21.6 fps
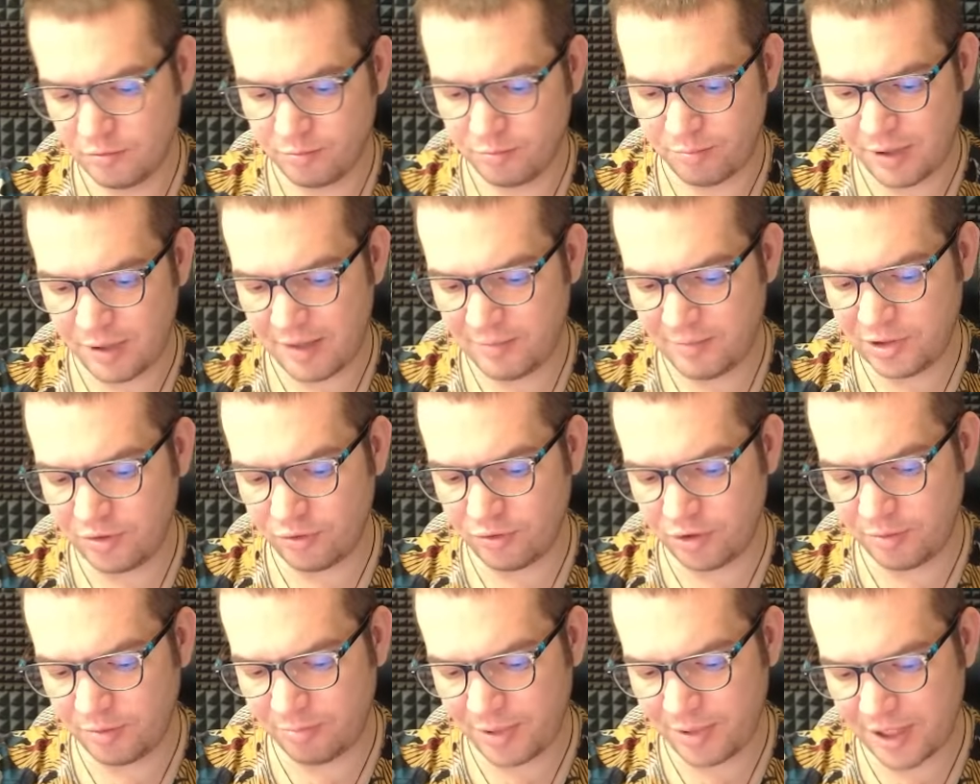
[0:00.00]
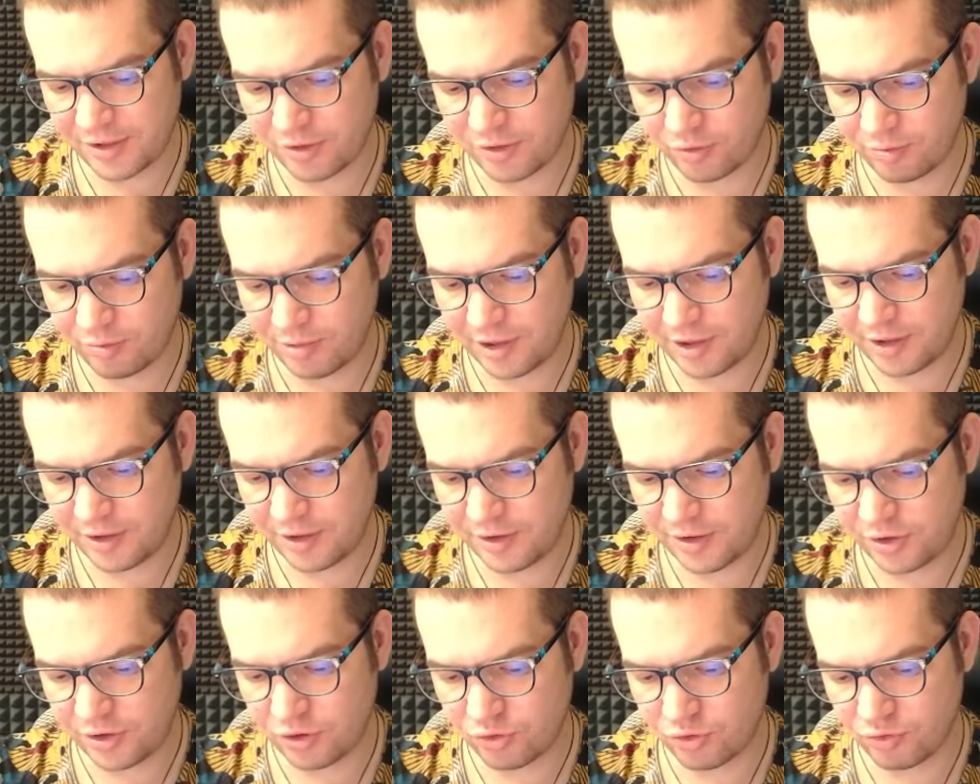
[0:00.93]
Помидоры 5 рублей, иди
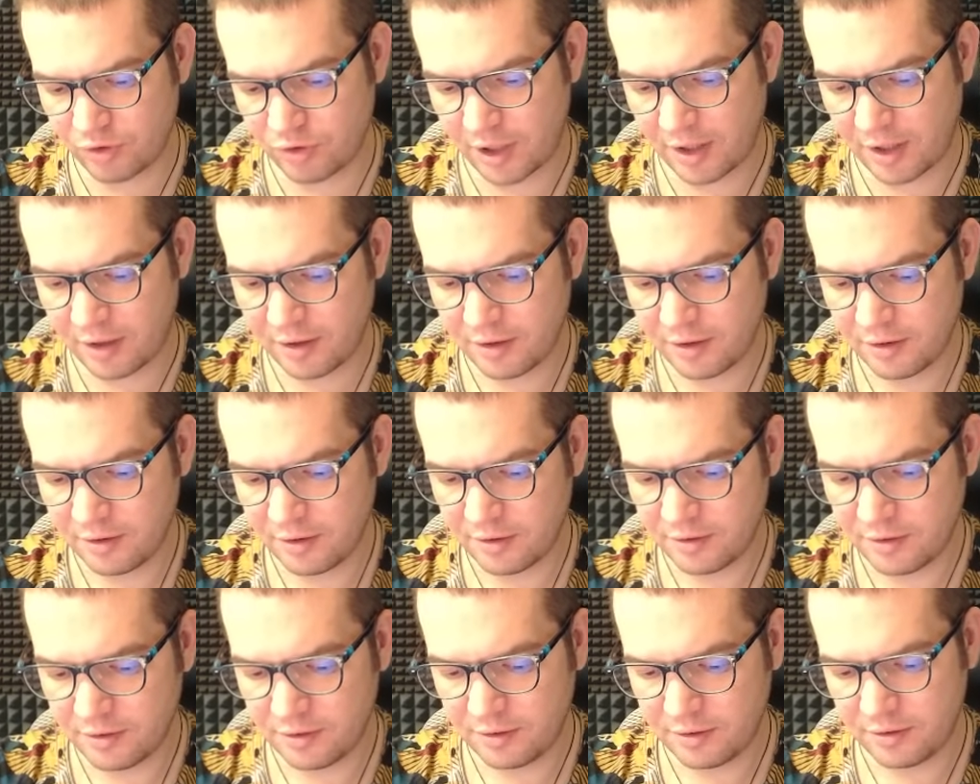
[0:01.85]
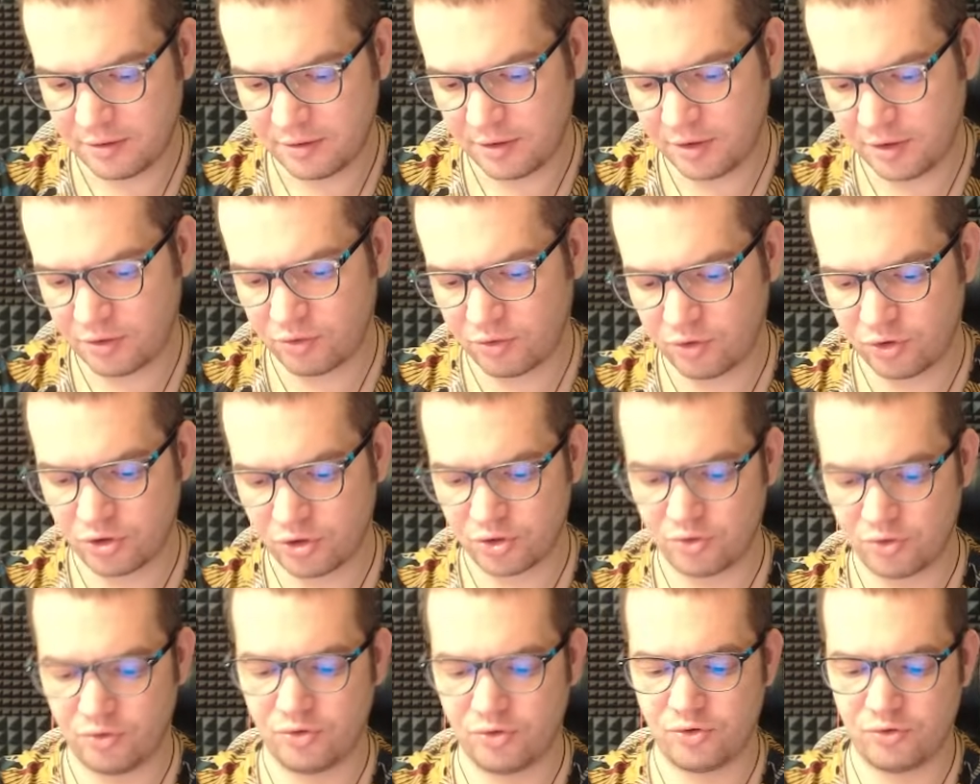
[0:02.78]
сюда. Не хочет
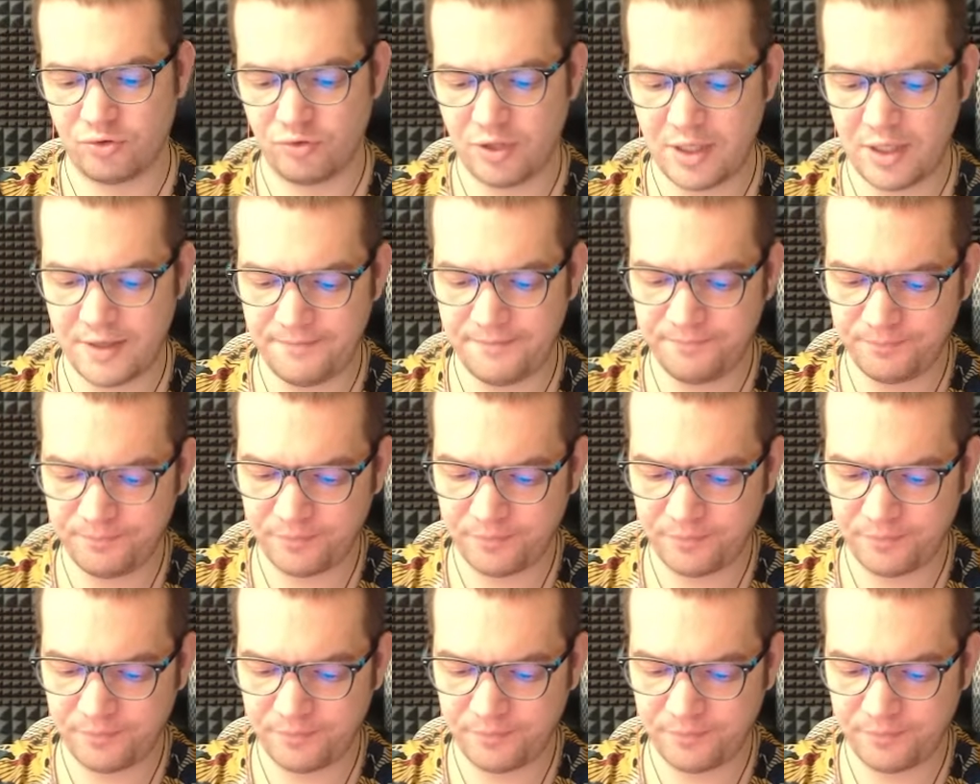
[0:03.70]
он сюда.